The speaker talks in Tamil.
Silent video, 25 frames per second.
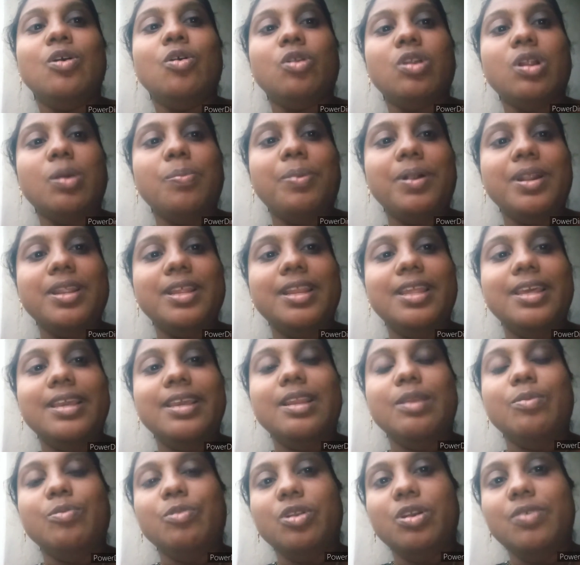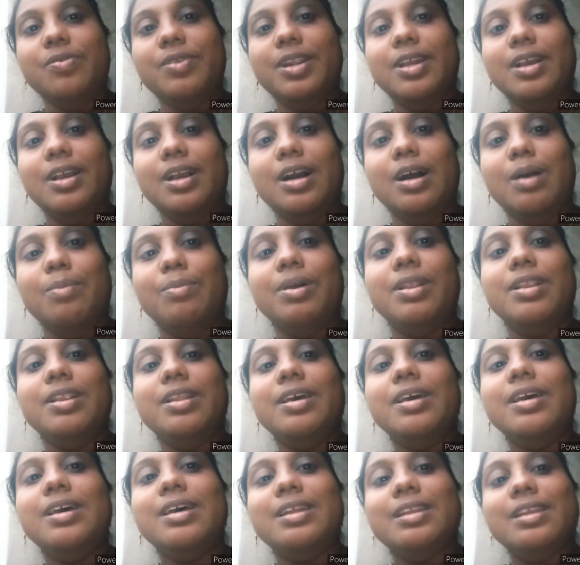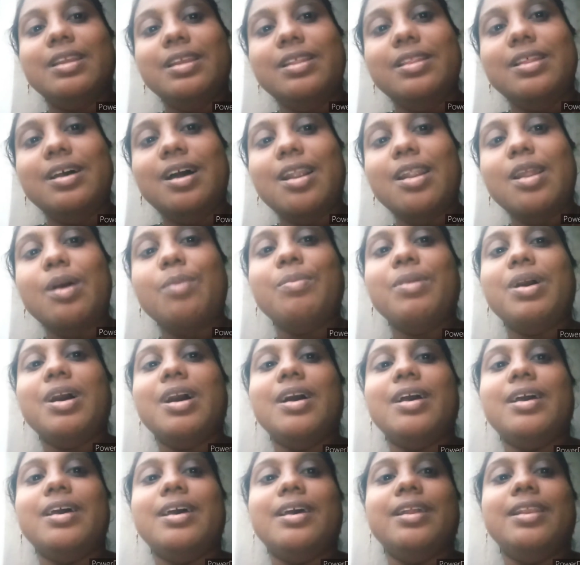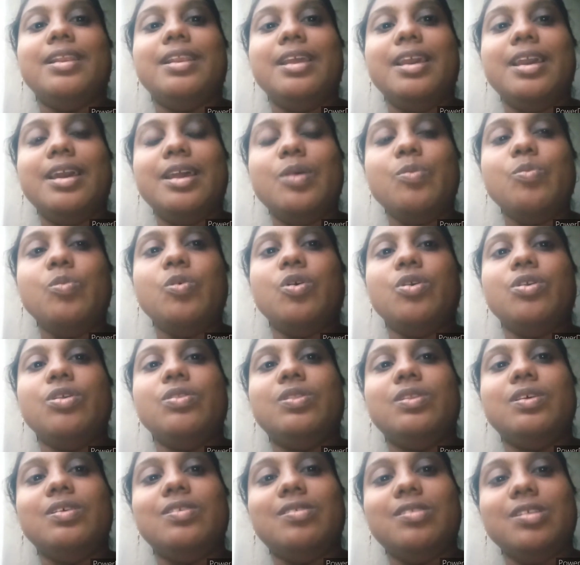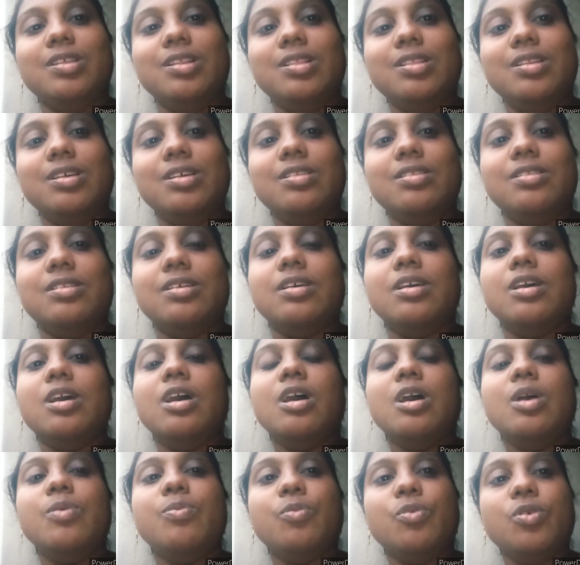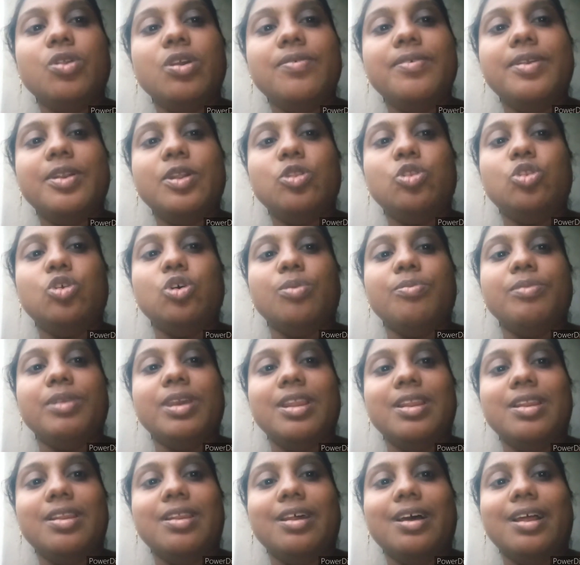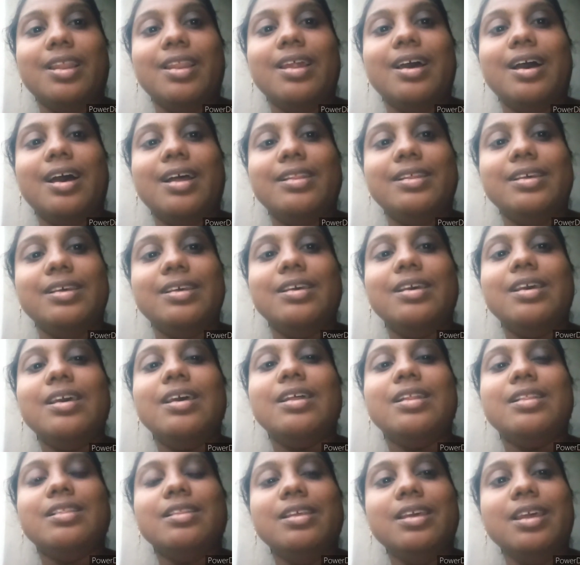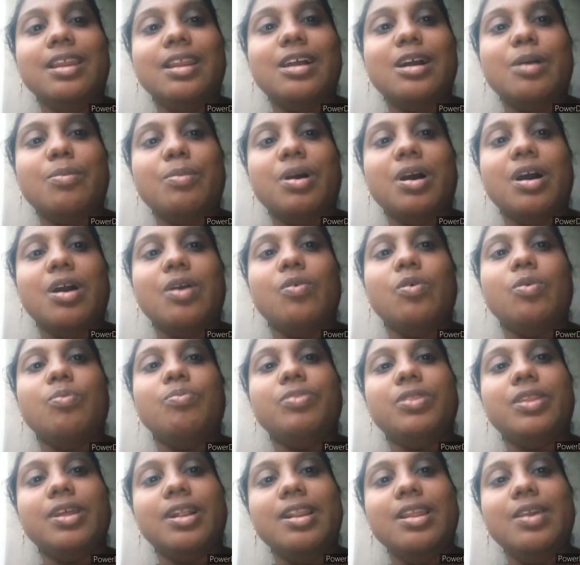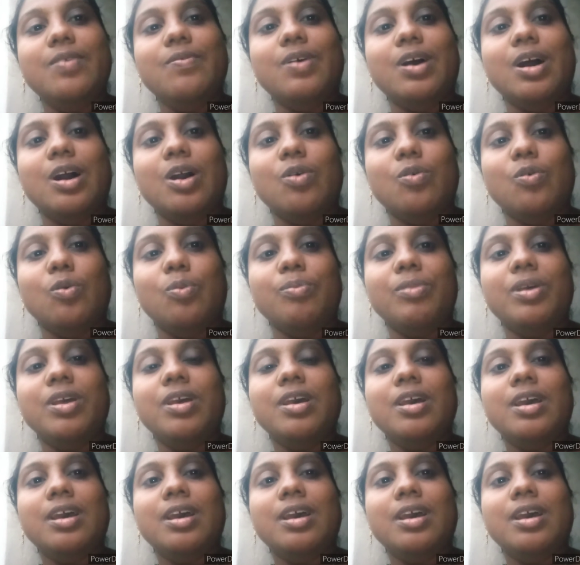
குழப்ப நிலையில் முடிவெடுக்காமல் நிதானமாக நேரம் கொடுத்து சிந்தித்து முடிவெடுத்தோம் என்றால் அது தீர்க்கமாகவும் தெளிவாகவும்